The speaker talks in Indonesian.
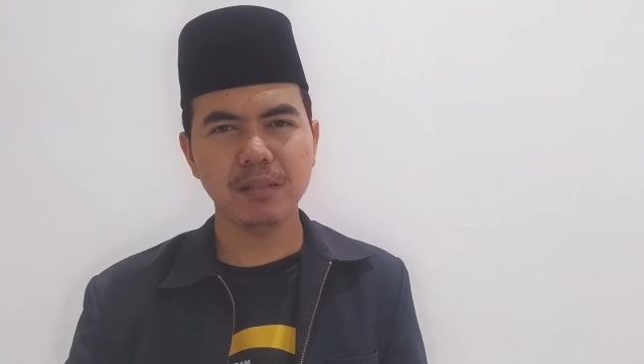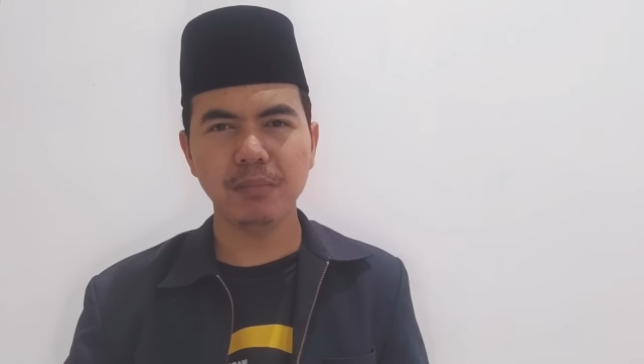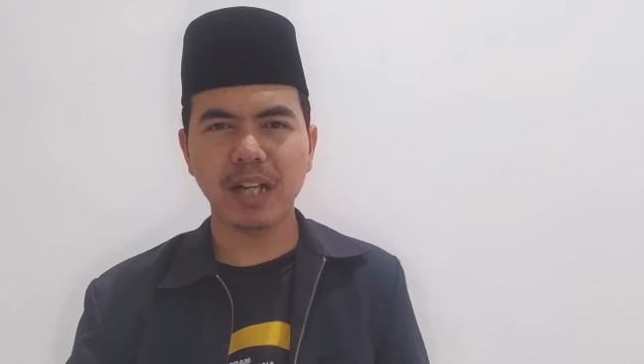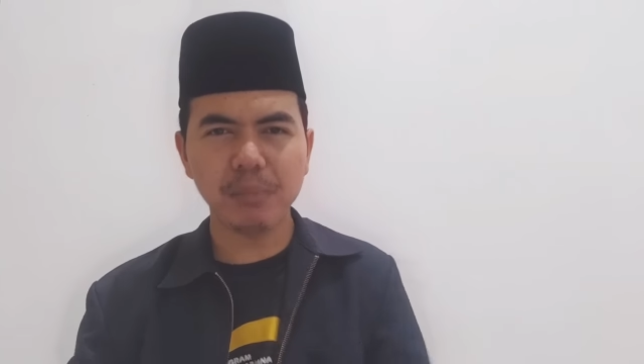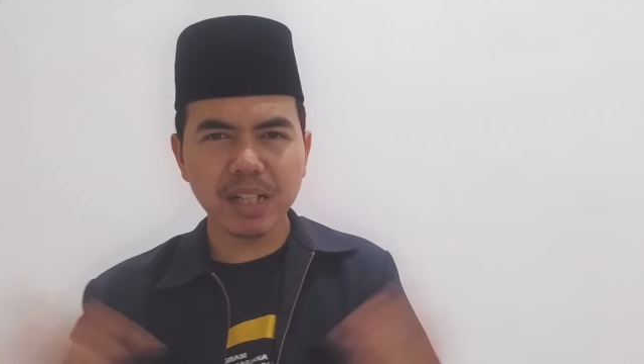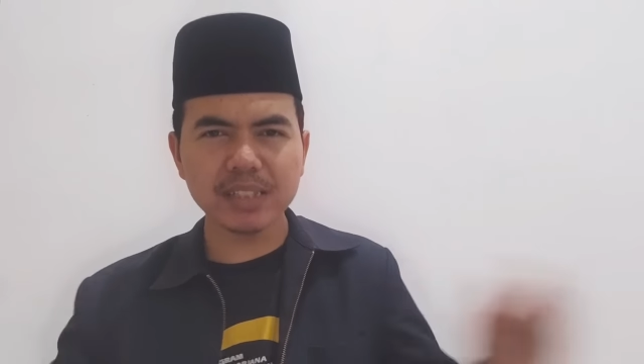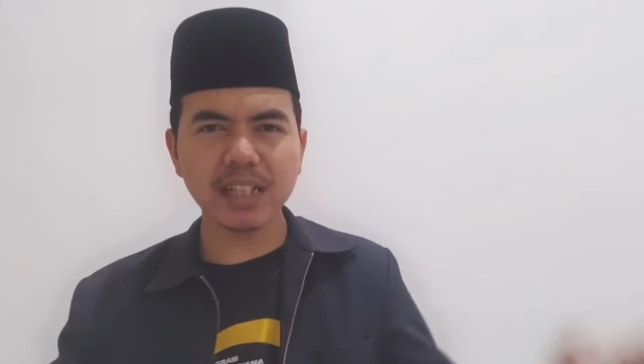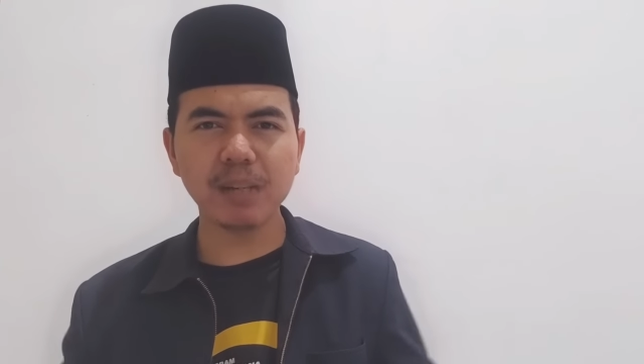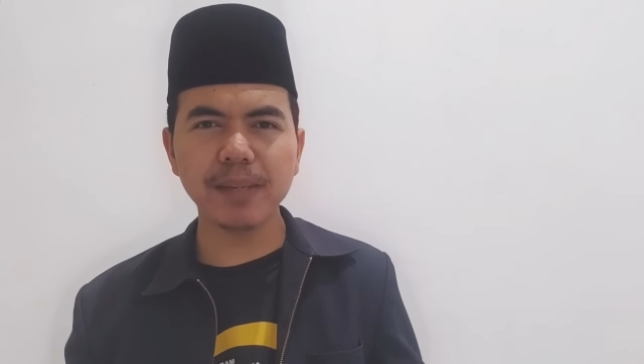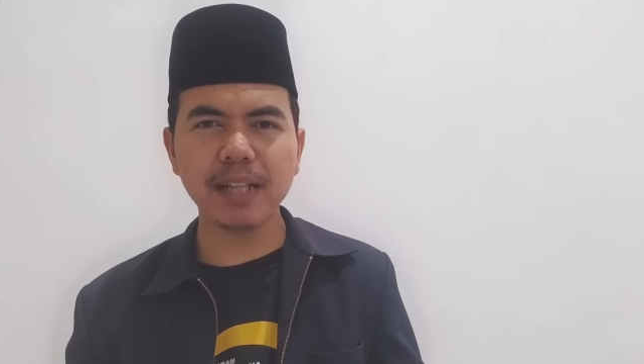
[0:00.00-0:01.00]
Bagaimana
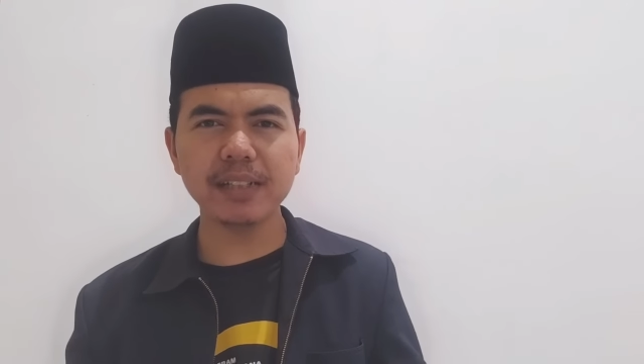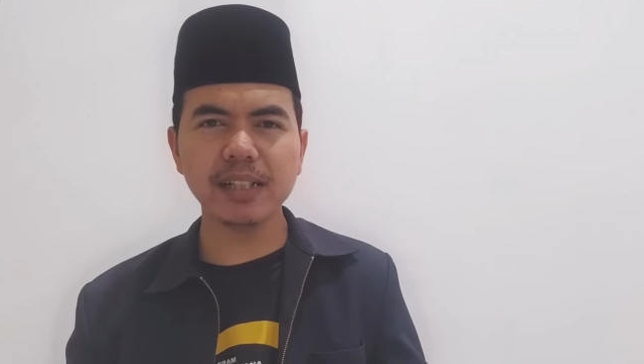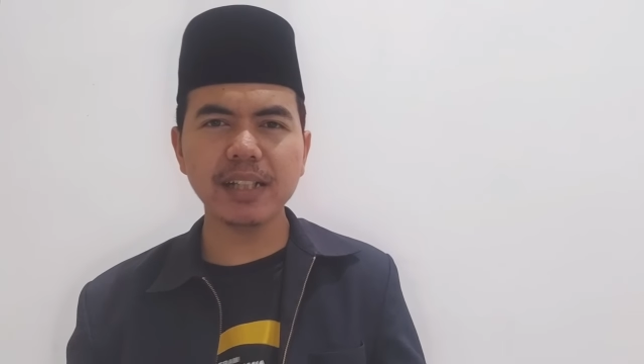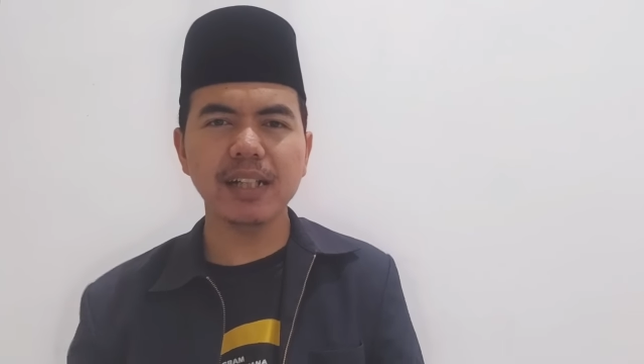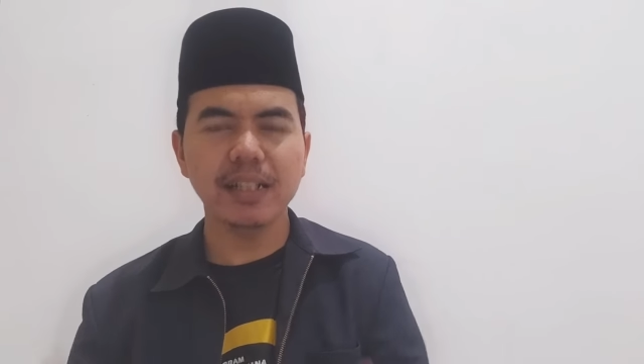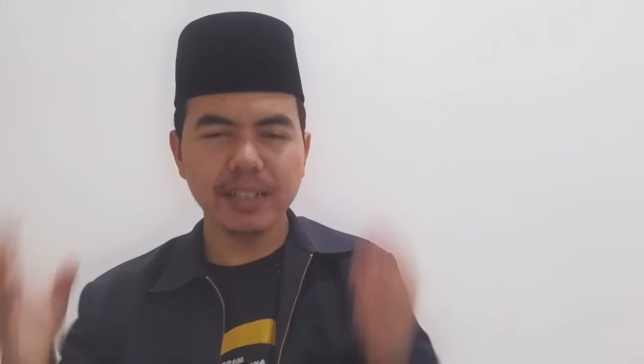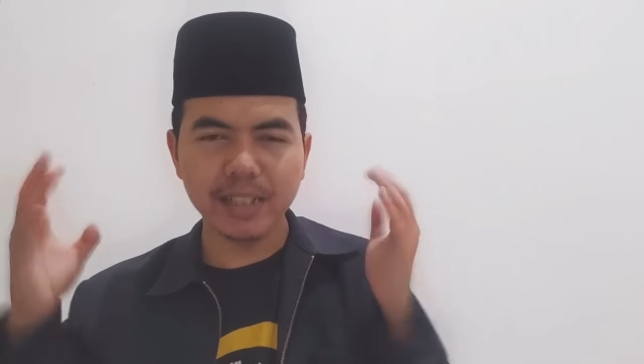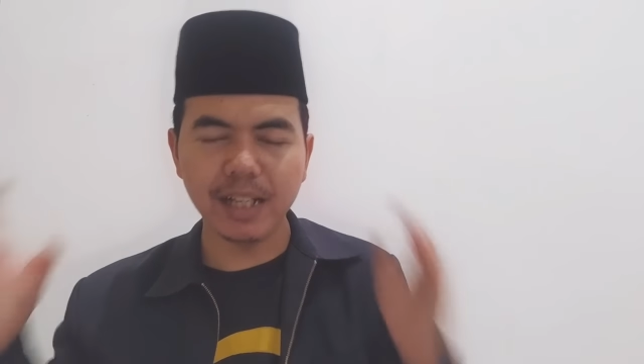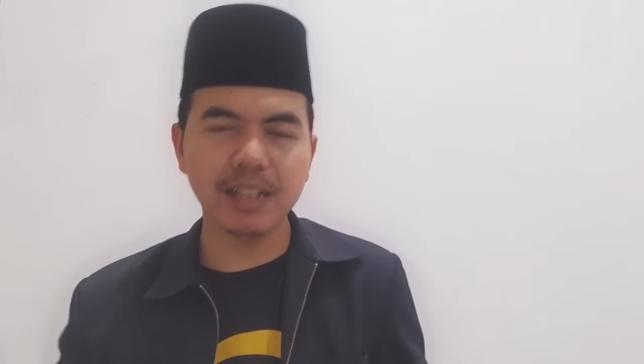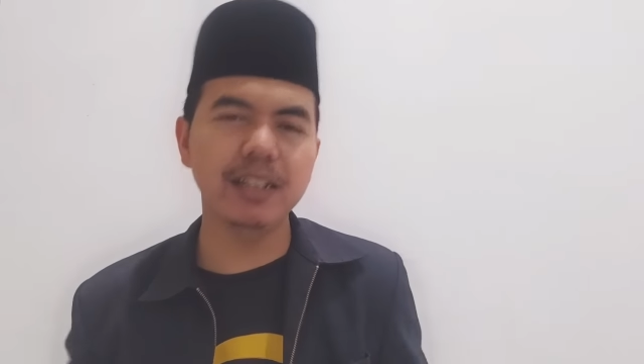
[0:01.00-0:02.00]
cara belajarnya?
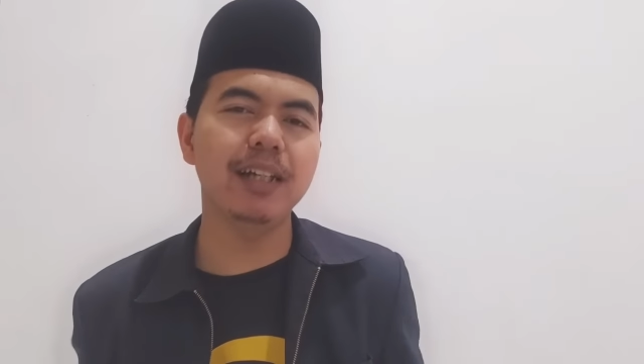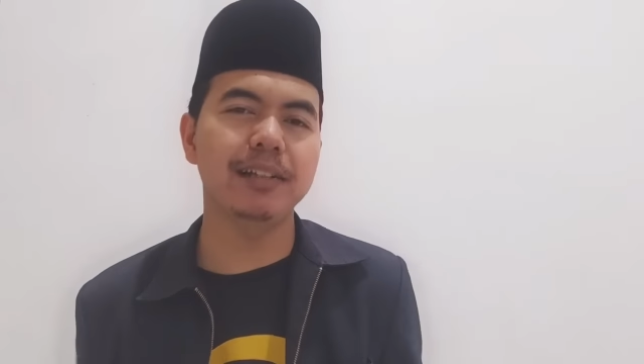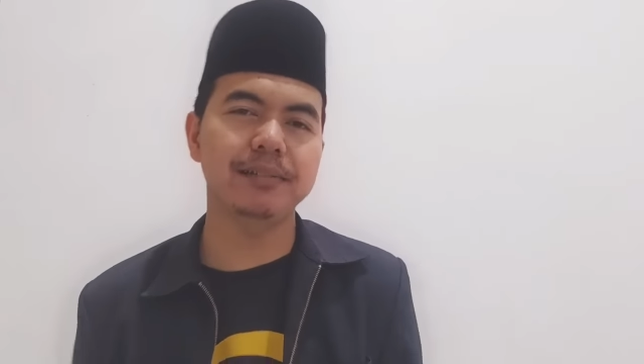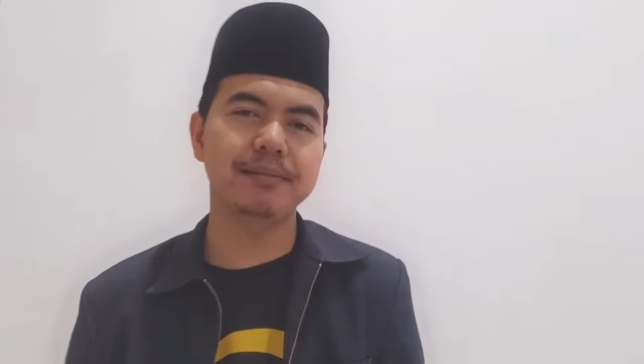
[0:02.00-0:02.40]
Ya latihan.